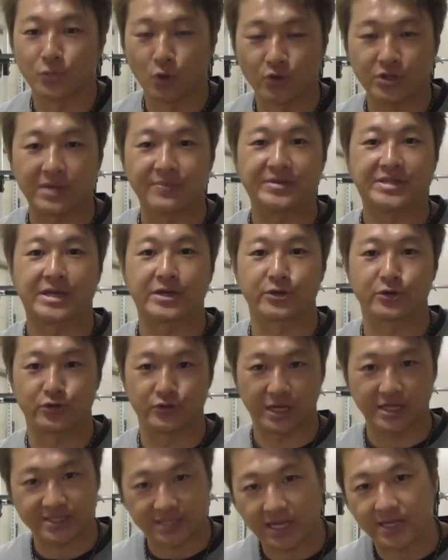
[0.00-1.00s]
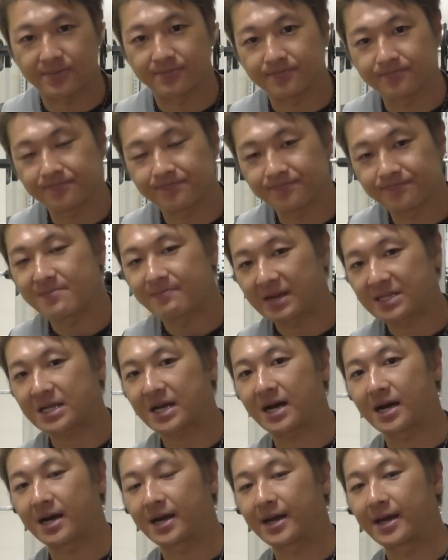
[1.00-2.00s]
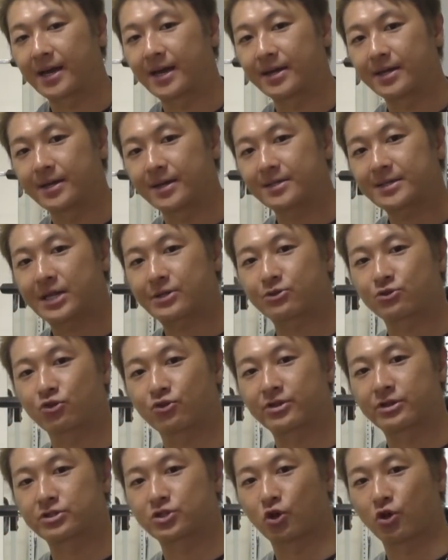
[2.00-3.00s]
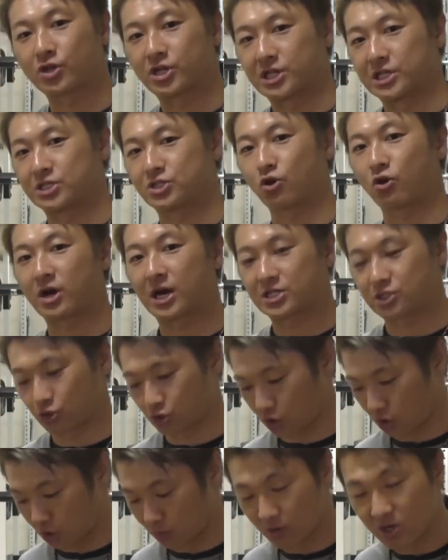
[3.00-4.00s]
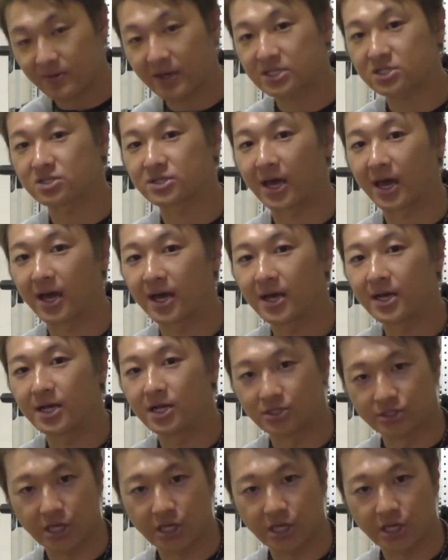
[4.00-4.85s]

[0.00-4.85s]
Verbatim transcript: 飲んでみてください。また、えー、タートル飲んでる商品紹介しようと思いますんで、